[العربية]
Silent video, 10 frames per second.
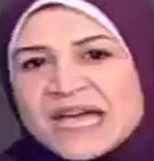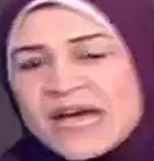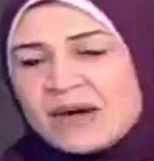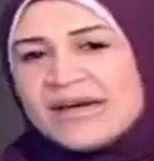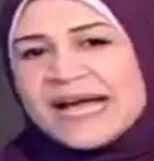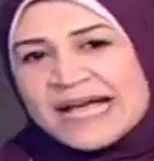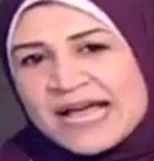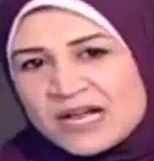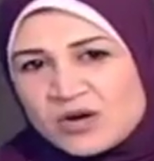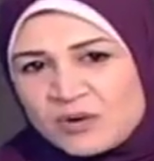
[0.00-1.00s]
اول حاجه
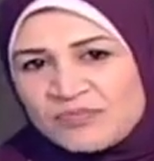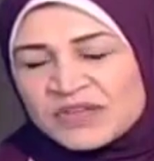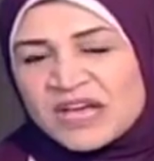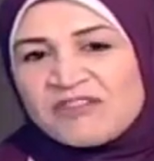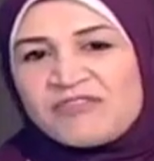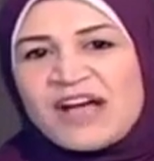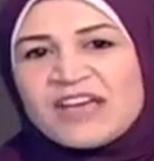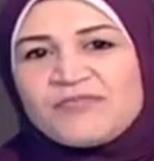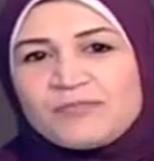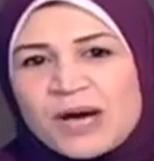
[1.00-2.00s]
قال له
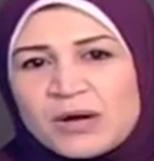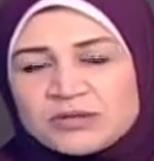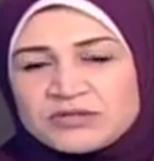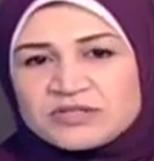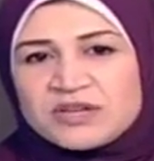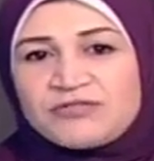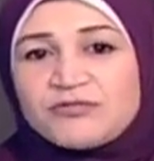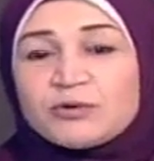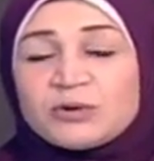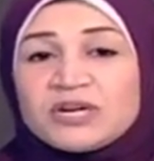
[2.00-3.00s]
5 pounds
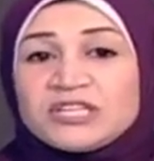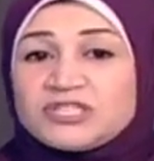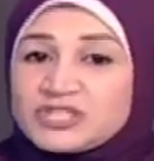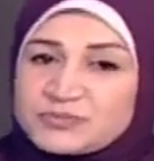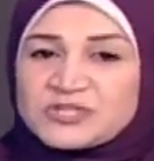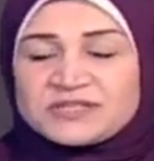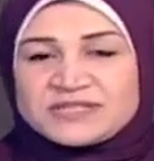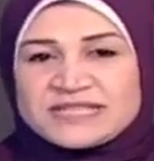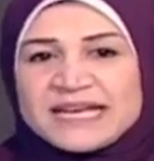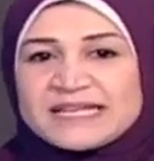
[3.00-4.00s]
for Egyptians
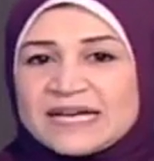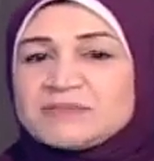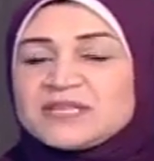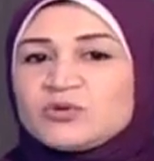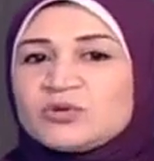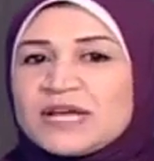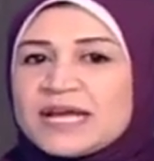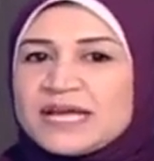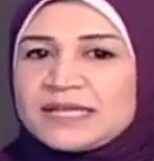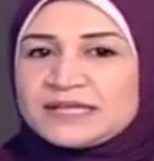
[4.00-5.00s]
يعني 5
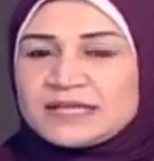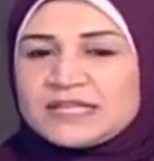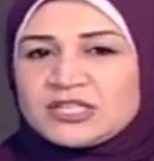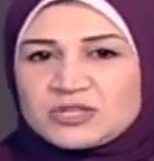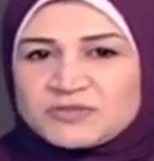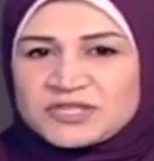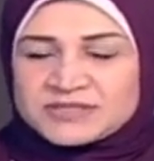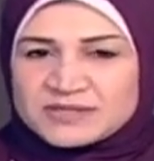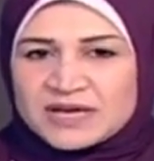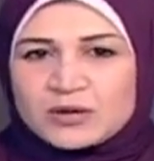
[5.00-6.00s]
جنيهات
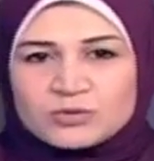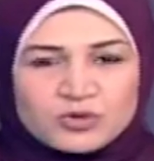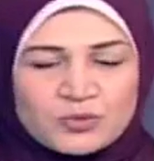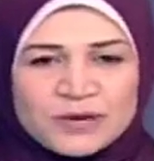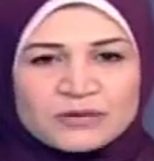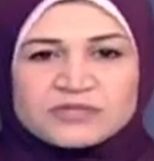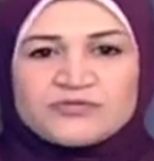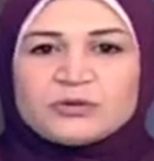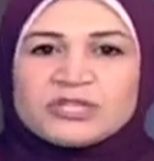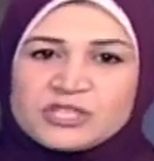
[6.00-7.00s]
للإيجيبشنز أو 2 pounds
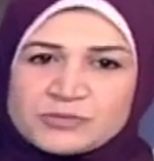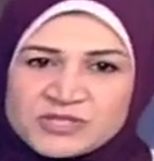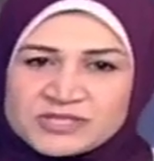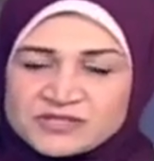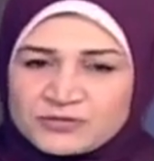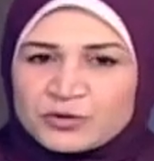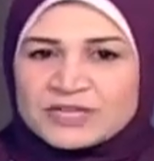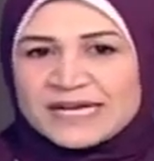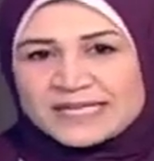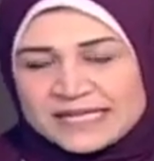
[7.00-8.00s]
for Egyptians for
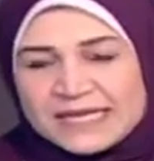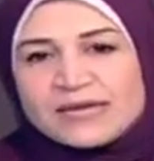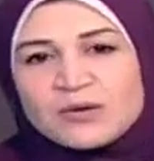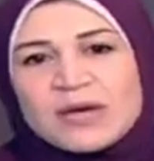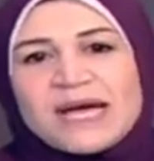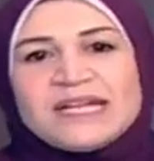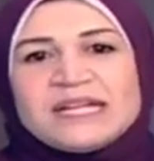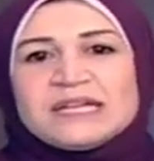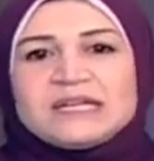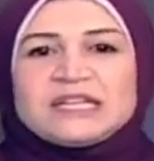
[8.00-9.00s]
يعني لي وقال لي
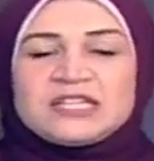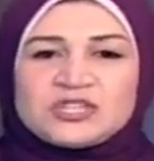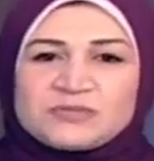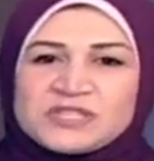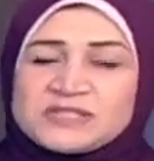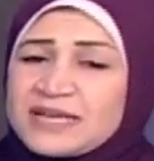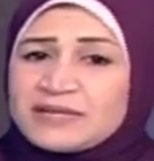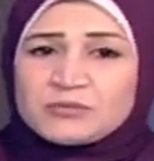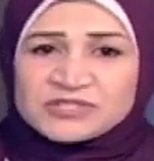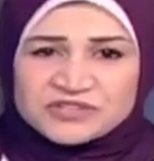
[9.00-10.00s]
للإيجيبشنز يعني
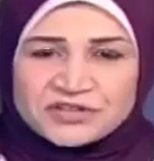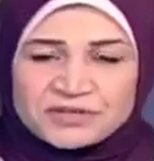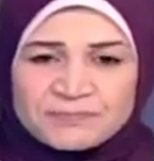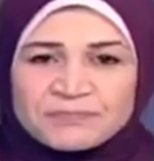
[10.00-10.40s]
المصريين